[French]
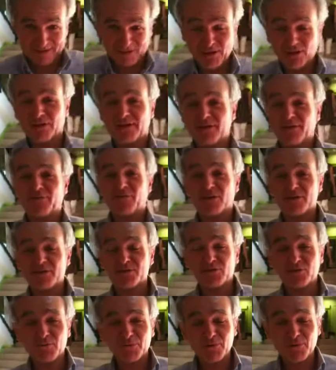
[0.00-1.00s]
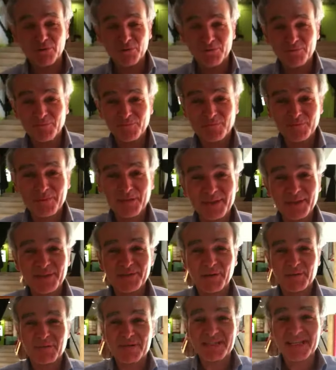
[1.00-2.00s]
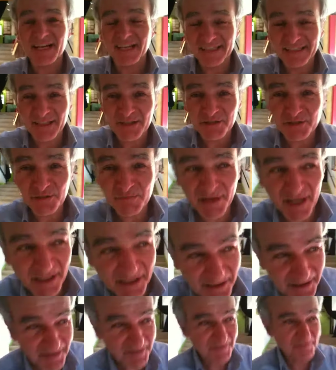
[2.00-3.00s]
Donc il faut aller jusqu'au bout, il ne faut pas s'arrêter en chemin.